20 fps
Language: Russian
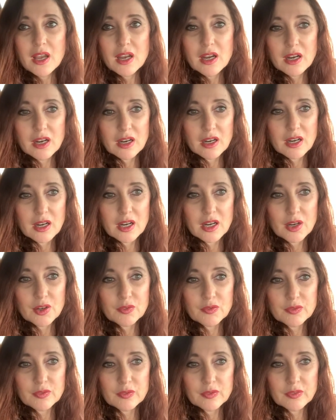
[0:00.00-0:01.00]

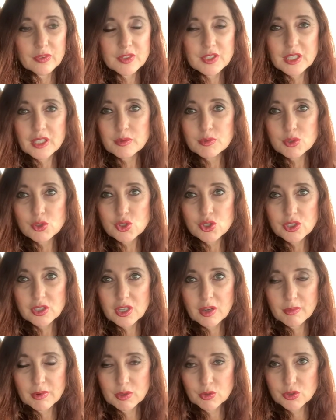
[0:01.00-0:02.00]
а, во всяком случае,
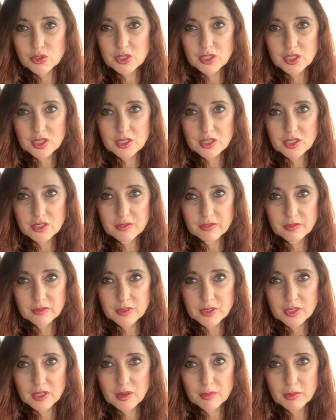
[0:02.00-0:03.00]
я могу сказать за,
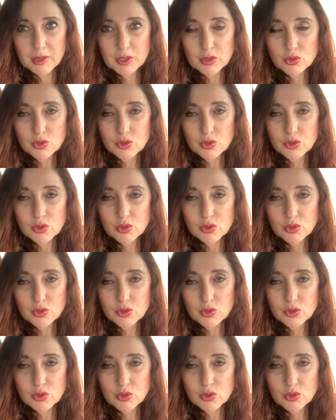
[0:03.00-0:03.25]
за мою